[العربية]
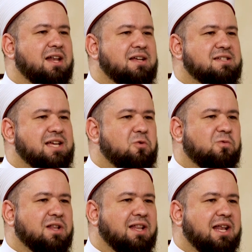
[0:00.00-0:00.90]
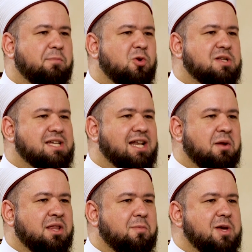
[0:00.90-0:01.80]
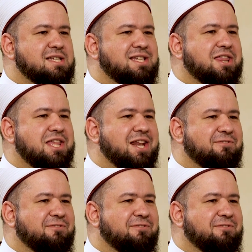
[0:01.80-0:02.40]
الإنسان الفضل من الإنسان عندما يستثني